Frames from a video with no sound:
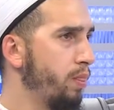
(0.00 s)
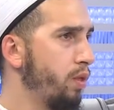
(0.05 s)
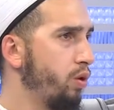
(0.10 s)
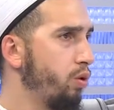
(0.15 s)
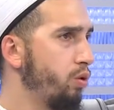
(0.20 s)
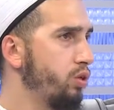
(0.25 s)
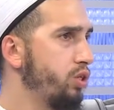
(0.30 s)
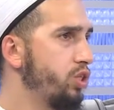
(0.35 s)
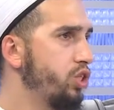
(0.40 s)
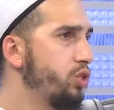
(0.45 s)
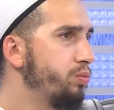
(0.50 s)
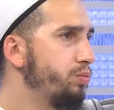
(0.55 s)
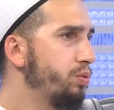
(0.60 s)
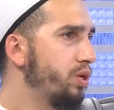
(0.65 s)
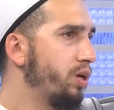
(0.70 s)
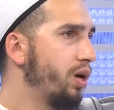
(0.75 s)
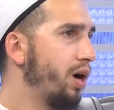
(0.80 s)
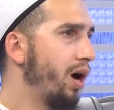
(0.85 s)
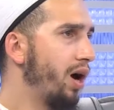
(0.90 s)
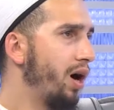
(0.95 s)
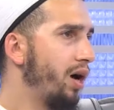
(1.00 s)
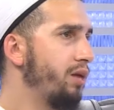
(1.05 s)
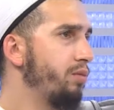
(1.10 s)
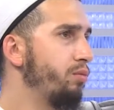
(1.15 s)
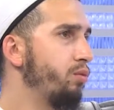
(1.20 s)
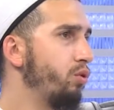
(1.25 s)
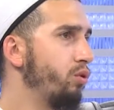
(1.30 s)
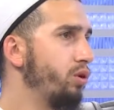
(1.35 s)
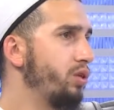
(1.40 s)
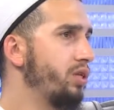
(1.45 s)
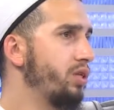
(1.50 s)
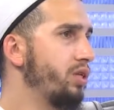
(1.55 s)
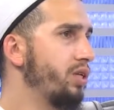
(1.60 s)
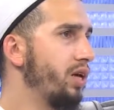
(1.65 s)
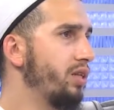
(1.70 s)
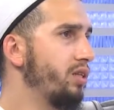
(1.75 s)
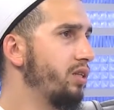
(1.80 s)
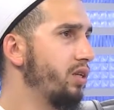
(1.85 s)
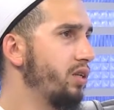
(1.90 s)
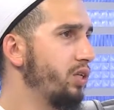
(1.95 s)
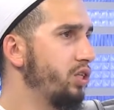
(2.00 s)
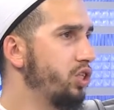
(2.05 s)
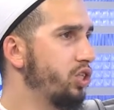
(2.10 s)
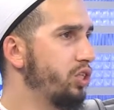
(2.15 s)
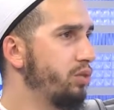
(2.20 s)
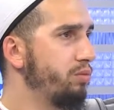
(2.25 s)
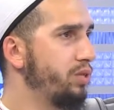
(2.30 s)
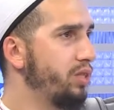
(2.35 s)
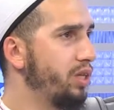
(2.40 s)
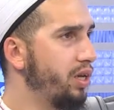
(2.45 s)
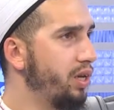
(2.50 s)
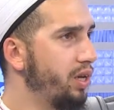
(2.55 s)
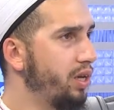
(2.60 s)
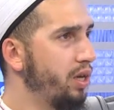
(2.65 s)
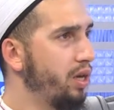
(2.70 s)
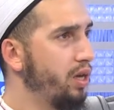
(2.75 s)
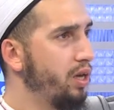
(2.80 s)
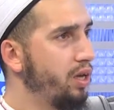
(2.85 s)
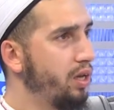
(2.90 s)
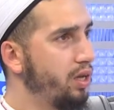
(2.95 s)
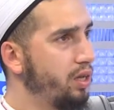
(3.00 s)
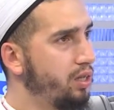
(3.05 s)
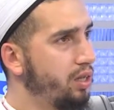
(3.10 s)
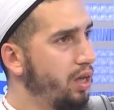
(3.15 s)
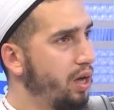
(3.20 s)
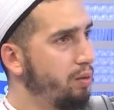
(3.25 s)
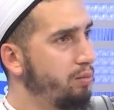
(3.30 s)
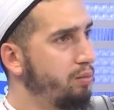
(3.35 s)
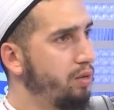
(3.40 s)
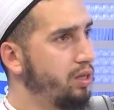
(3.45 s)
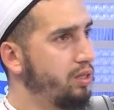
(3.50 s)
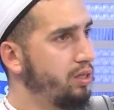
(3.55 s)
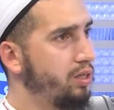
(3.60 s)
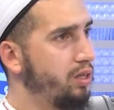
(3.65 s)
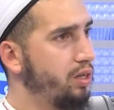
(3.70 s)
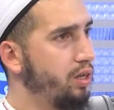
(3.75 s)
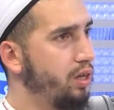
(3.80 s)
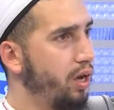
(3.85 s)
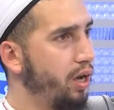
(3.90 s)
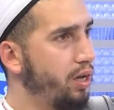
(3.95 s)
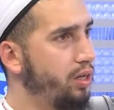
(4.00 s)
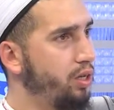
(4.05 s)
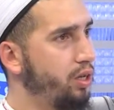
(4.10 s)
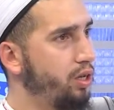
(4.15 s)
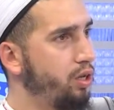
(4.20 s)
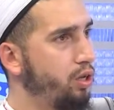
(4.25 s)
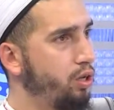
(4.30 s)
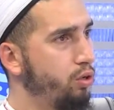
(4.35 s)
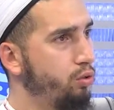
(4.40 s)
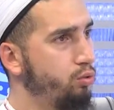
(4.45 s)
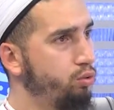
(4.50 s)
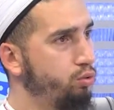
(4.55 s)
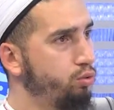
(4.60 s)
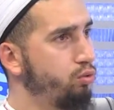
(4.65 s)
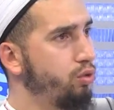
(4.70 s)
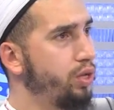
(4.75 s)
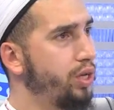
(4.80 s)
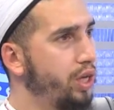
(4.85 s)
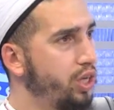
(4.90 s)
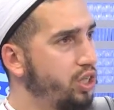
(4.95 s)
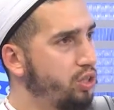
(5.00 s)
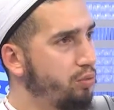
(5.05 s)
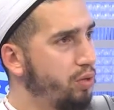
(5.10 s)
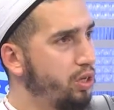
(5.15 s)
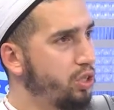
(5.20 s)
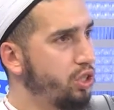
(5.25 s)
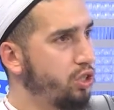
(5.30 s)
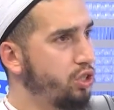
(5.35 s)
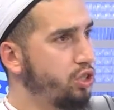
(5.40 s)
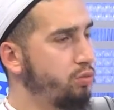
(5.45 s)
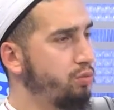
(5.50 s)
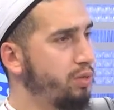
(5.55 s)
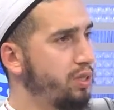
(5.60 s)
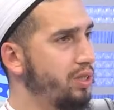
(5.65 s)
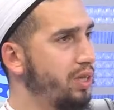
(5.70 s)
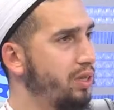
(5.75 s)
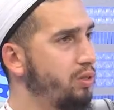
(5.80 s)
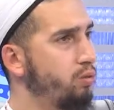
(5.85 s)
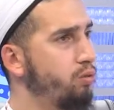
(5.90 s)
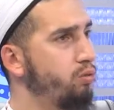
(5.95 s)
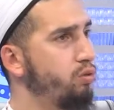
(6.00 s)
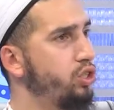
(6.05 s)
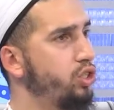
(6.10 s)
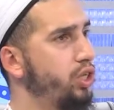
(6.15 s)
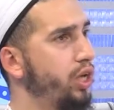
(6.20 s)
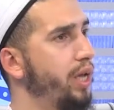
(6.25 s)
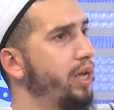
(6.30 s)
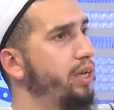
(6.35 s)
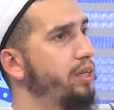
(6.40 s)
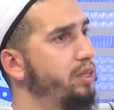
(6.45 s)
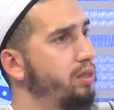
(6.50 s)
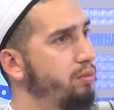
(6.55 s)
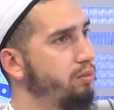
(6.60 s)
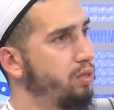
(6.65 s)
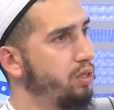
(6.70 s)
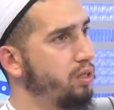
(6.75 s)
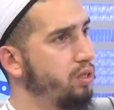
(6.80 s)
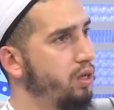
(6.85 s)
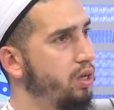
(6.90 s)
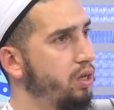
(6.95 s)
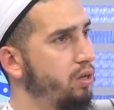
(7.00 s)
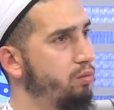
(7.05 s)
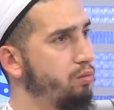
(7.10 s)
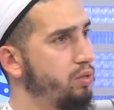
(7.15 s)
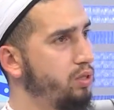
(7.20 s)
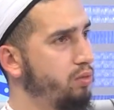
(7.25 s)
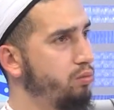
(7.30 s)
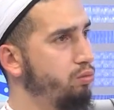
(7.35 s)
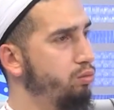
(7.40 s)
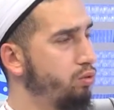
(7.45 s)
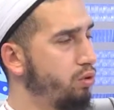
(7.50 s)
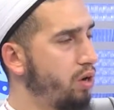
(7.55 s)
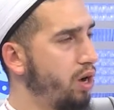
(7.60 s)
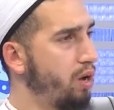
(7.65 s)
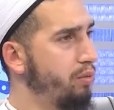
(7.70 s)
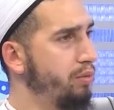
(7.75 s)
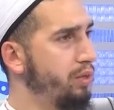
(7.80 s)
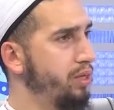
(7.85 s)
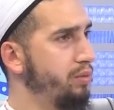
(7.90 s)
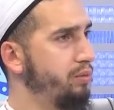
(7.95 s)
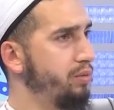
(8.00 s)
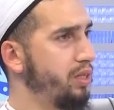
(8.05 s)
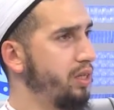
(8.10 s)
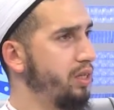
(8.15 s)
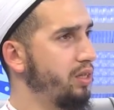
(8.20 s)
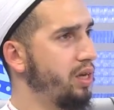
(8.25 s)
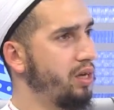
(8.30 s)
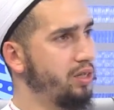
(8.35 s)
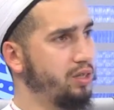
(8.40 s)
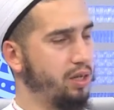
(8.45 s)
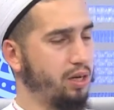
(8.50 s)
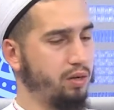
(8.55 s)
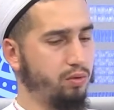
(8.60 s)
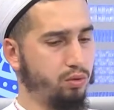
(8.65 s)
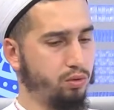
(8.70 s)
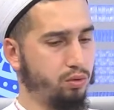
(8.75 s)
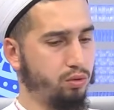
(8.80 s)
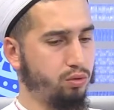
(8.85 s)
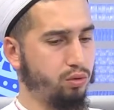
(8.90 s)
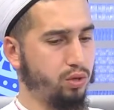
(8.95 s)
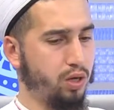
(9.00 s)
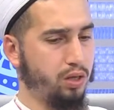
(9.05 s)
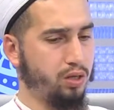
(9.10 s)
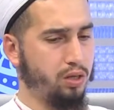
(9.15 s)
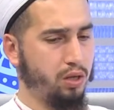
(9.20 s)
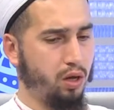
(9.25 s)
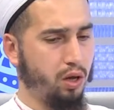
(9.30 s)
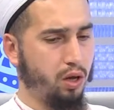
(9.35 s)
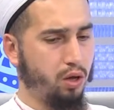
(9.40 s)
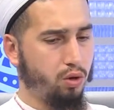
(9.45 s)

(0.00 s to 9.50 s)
hiçbir alim öğretirken hiç kimseye e, ne yapmaz? E, hani üstüne geçmeye çalışmaz. Zaten onun işi eğitimdir. Biz büyük abilerimize de dersler veriyoruz yani.